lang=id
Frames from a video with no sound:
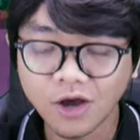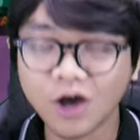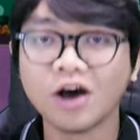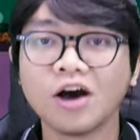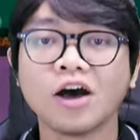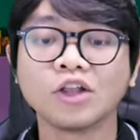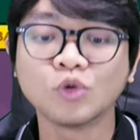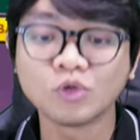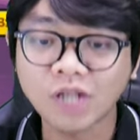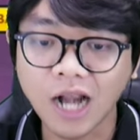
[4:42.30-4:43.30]
Oh,
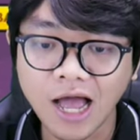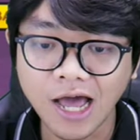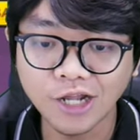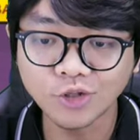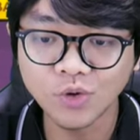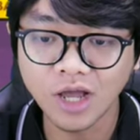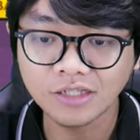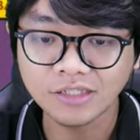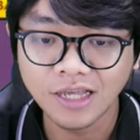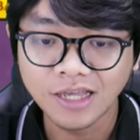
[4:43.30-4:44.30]
tuh serangannya tuh
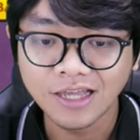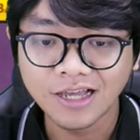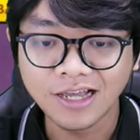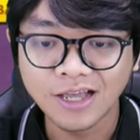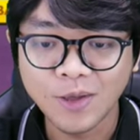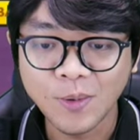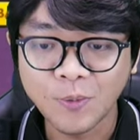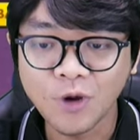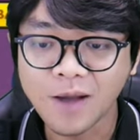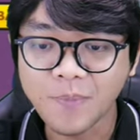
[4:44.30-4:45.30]
guys.
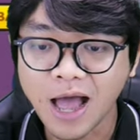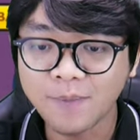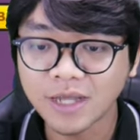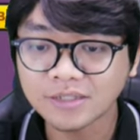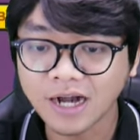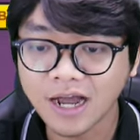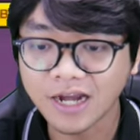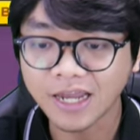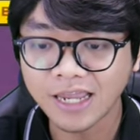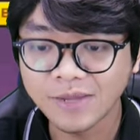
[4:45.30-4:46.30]
Gue nggak paham ya
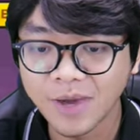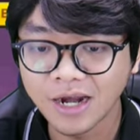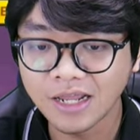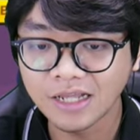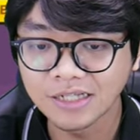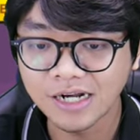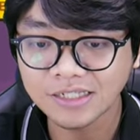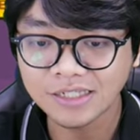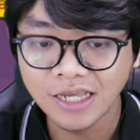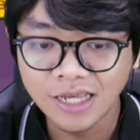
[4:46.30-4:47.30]
serangannya kayak gimana. Yang
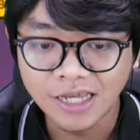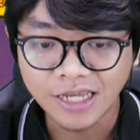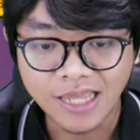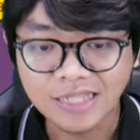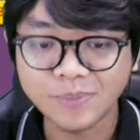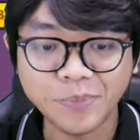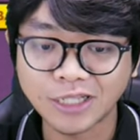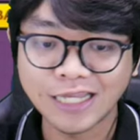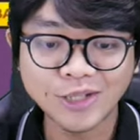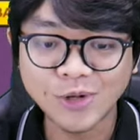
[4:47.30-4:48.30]
jelas ya
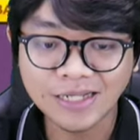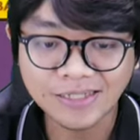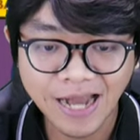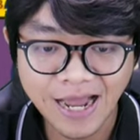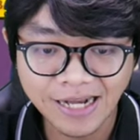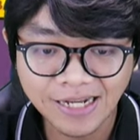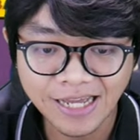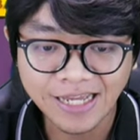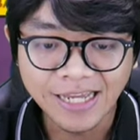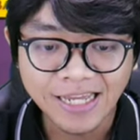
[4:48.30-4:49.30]
seperti itulah
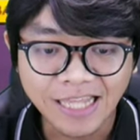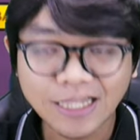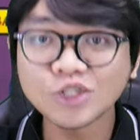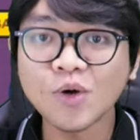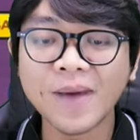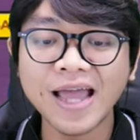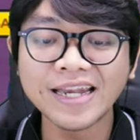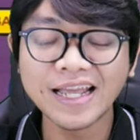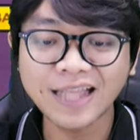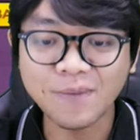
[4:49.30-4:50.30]
serangannya. Kita
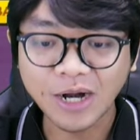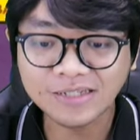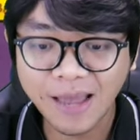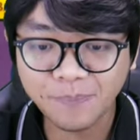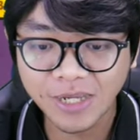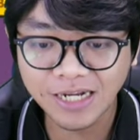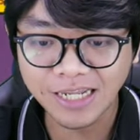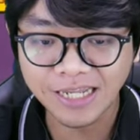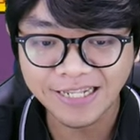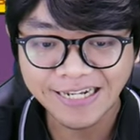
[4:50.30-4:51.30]
cobain ya tabrak sapi
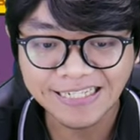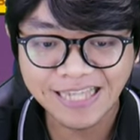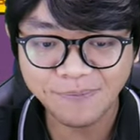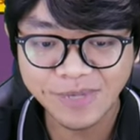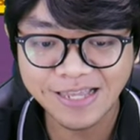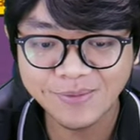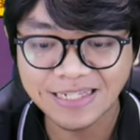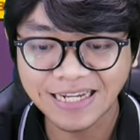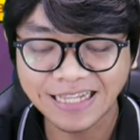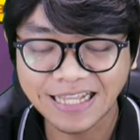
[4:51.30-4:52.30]
nih. Ini sapinya
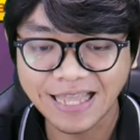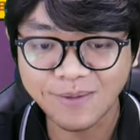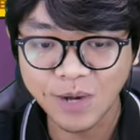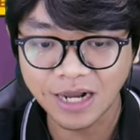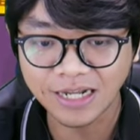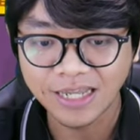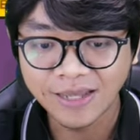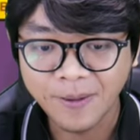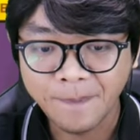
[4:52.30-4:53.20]
bisa kita tabrak nih.